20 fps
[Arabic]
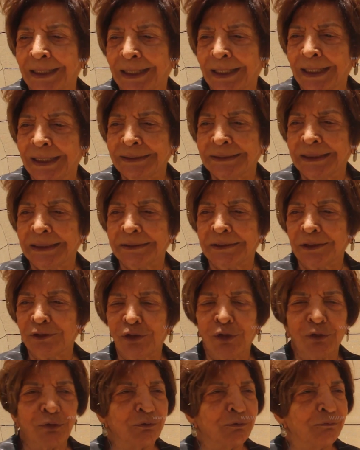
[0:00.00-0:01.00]
هذا
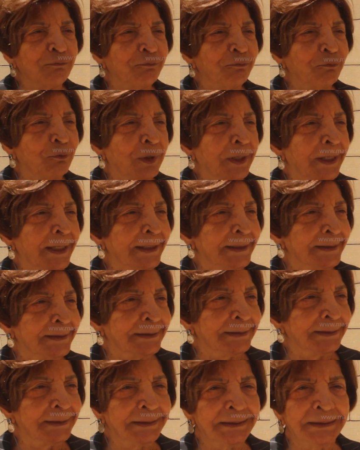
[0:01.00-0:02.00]
التطرف
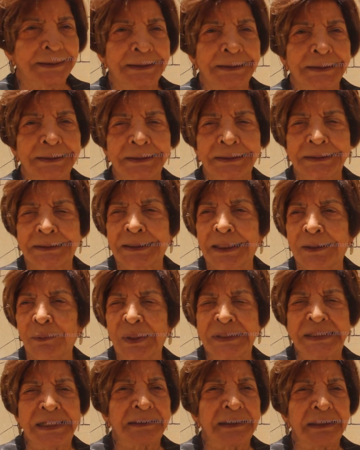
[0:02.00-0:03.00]
وهذه
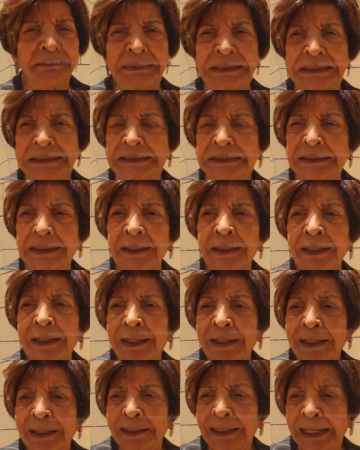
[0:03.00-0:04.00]
وهذا التمييز
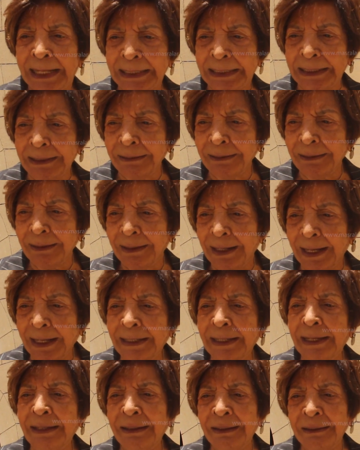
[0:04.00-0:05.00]
لكن
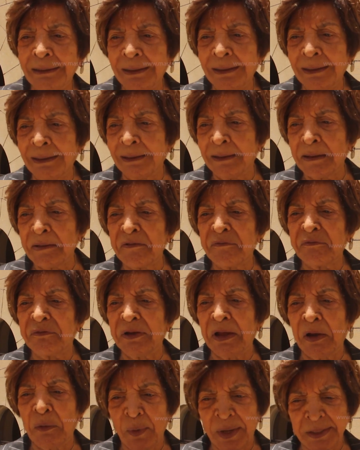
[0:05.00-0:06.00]
احيانا آه،
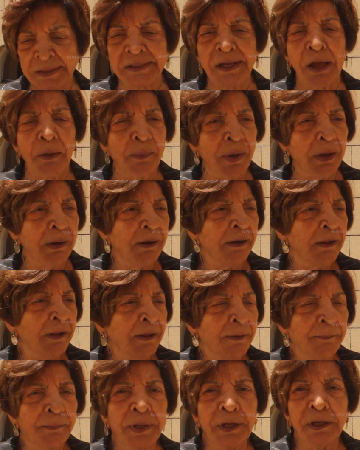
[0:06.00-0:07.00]
في اوقات صعبه
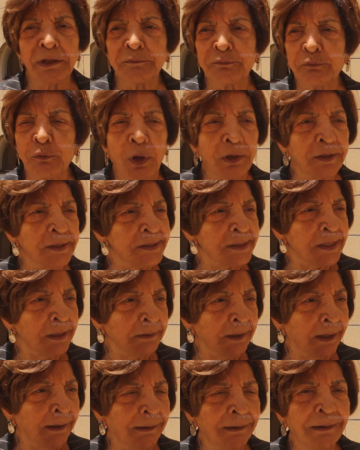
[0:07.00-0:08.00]
بيطفو على
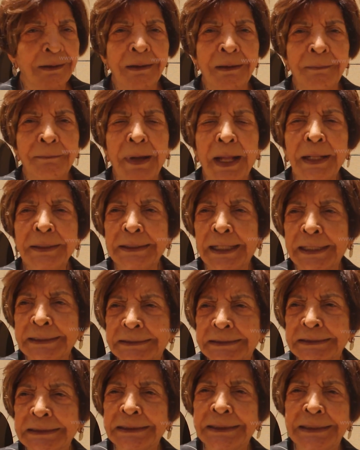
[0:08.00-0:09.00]
السطح بعض
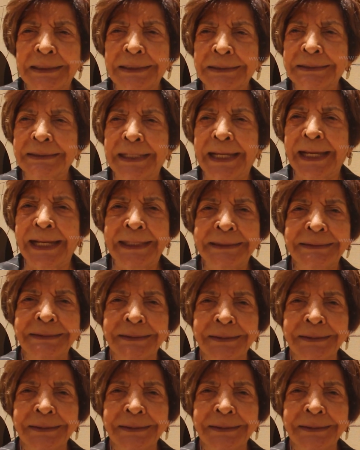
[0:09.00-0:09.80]
هذه الاتجاهات